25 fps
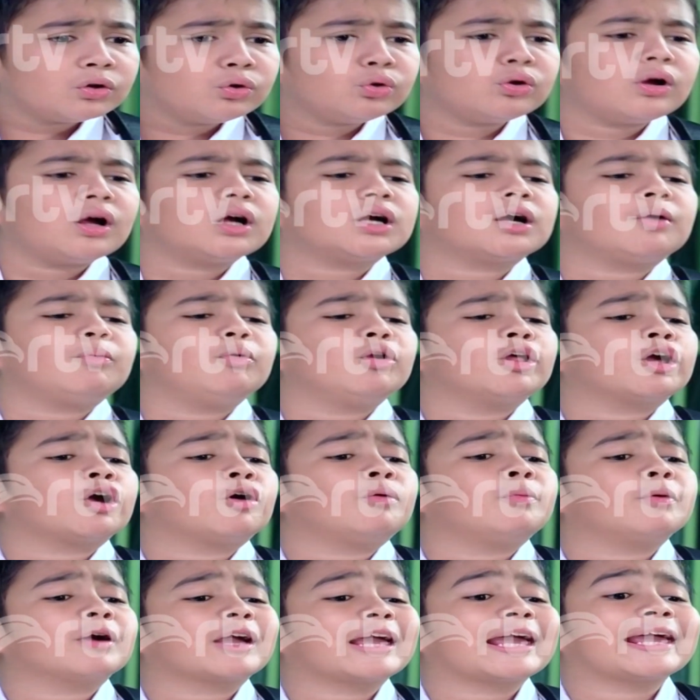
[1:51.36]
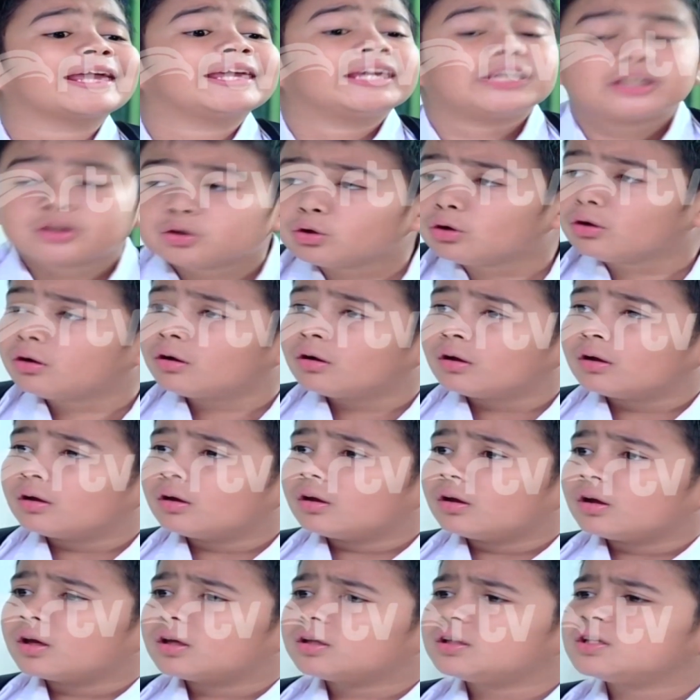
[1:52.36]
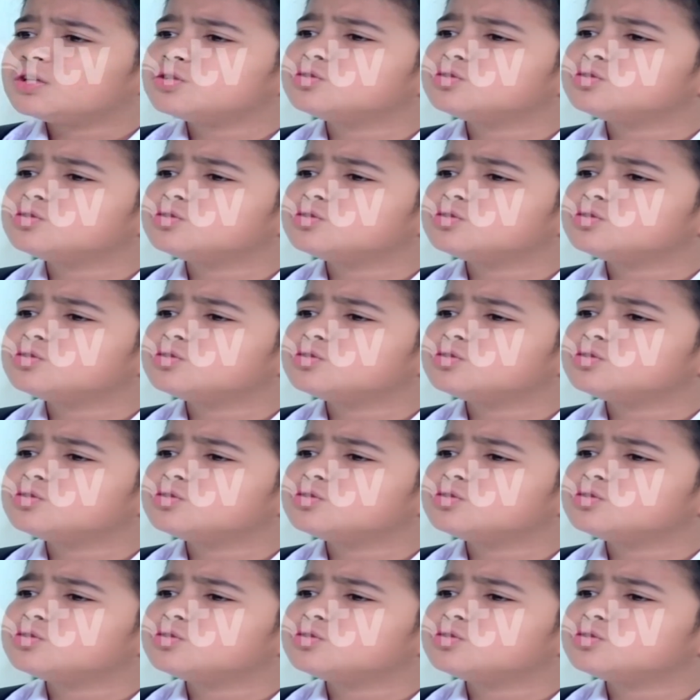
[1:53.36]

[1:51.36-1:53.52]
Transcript: lo kagak boleh ngomong kayak gitu ini